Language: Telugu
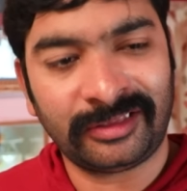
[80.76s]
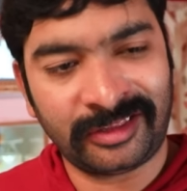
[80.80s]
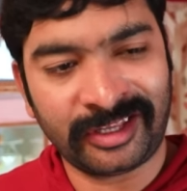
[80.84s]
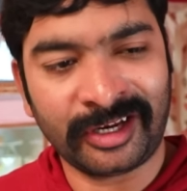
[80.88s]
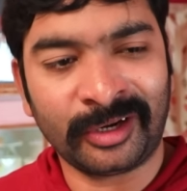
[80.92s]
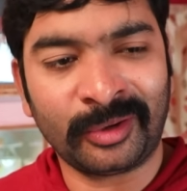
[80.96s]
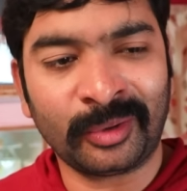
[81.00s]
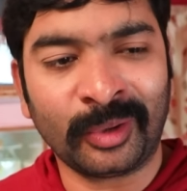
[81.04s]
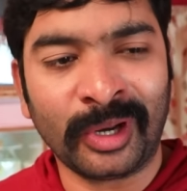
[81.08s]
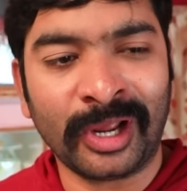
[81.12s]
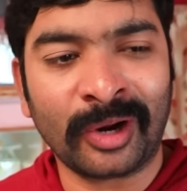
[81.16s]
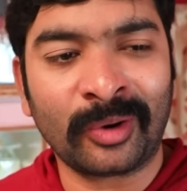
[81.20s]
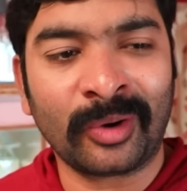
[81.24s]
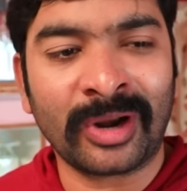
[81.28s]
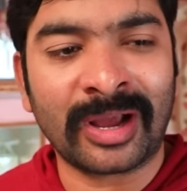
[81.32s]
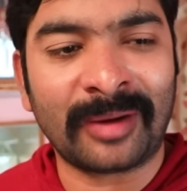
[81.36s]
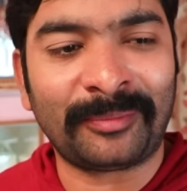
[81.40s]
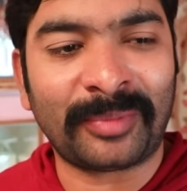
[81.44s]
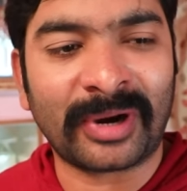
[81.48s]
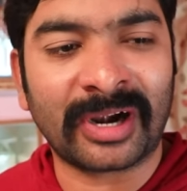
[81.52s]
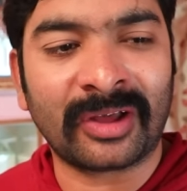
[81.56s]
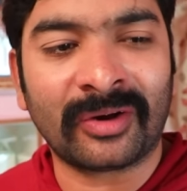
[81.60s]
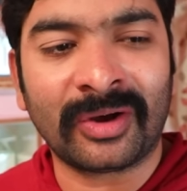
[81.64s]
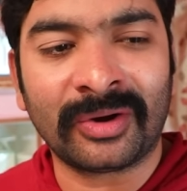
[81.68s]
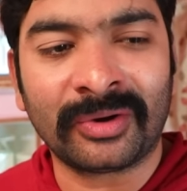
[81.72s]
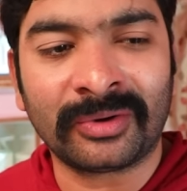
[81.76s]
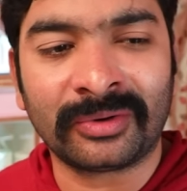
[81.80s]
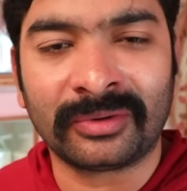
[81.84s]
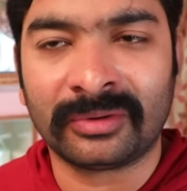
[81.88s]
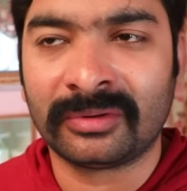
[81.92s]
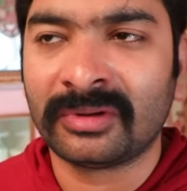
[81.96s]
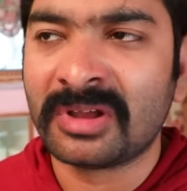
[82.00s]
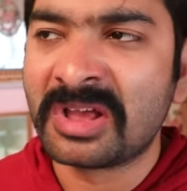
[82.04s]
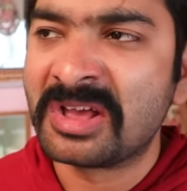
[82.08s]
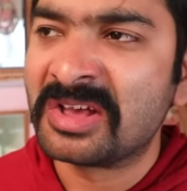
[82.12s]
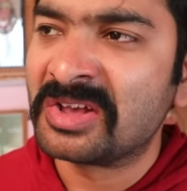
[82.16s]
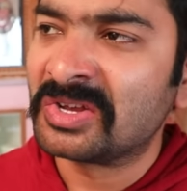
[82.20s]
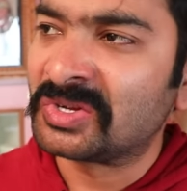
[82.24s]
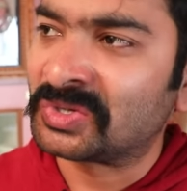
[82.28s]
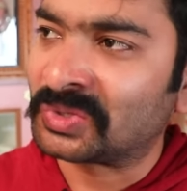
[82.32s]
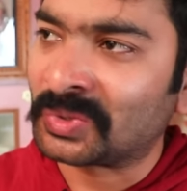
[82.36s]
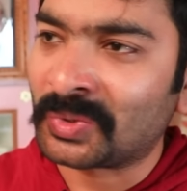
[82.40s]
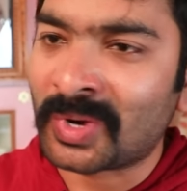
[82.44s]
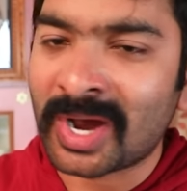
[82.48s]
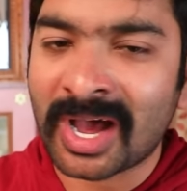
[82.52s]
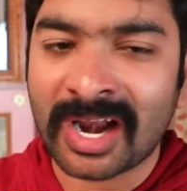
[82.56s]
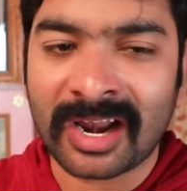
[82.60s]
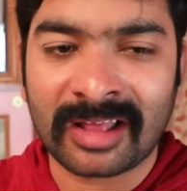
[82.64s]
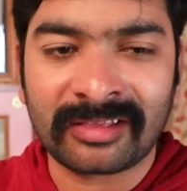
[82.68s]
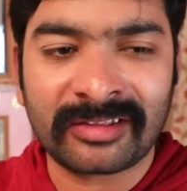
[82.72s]
తెడ్డు లేకుండా పడవను
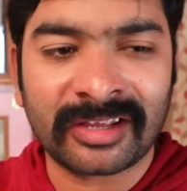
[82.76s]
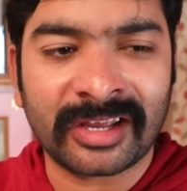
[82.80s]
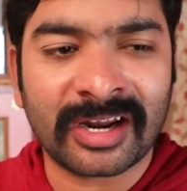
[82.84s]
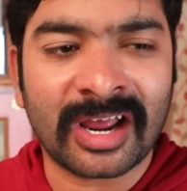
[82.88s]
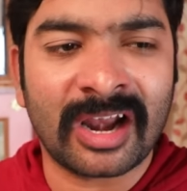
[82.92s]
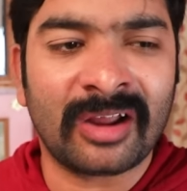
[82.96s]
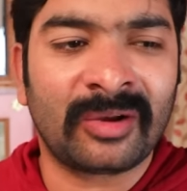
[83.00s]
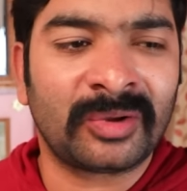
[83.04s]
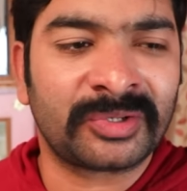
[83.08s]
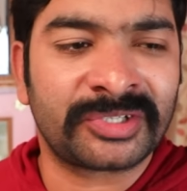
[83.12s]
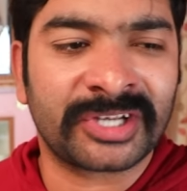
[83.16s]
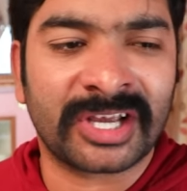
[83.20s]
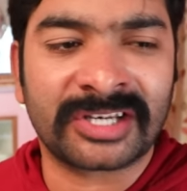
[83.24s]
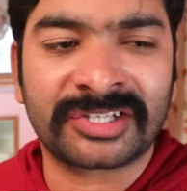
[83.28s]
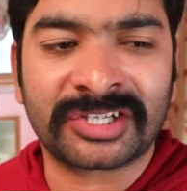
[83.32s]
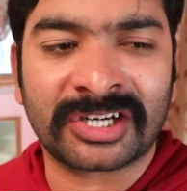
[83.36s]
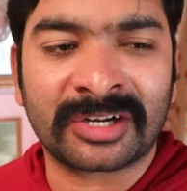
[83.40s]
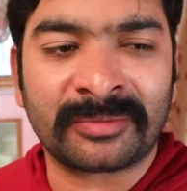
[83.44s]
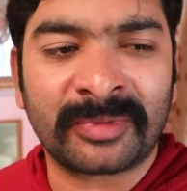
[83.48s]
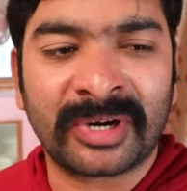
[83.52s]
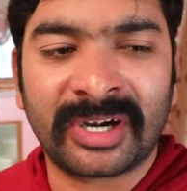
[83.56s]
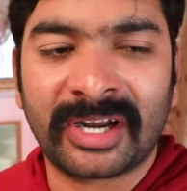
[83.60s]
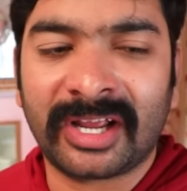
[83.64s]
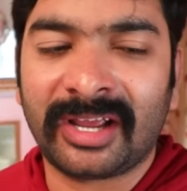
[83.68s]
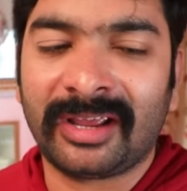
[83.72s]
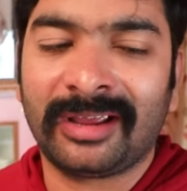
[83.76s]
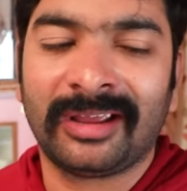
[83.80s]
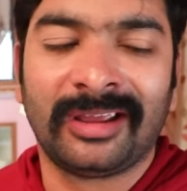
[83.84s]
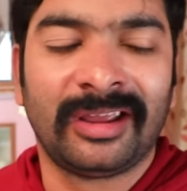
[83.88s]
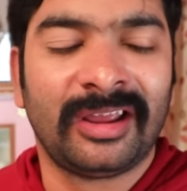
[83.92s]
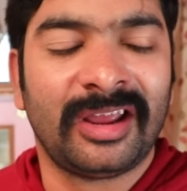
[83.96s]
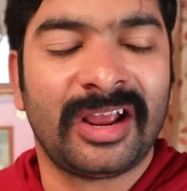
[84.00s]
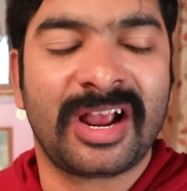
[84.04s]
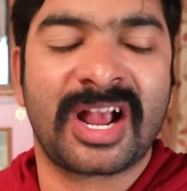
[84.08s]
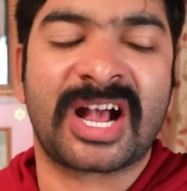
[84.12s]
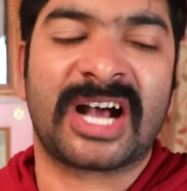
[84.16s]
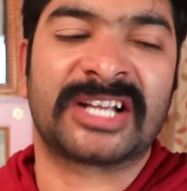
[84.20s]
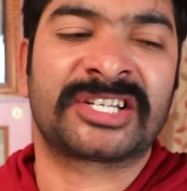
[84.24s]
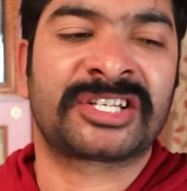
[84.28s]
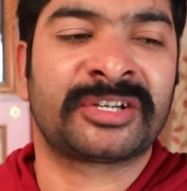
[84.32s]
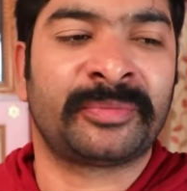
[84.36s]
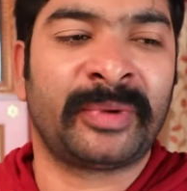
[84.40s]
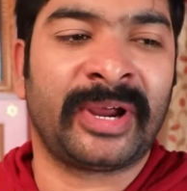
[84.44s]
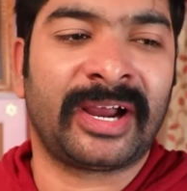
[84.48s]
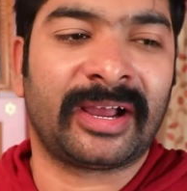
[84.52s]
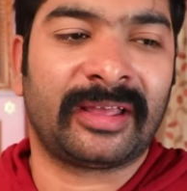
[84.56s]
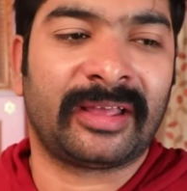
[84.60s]
సుఖాల తీరాలకు చేర్చడం అంటే కష్టమే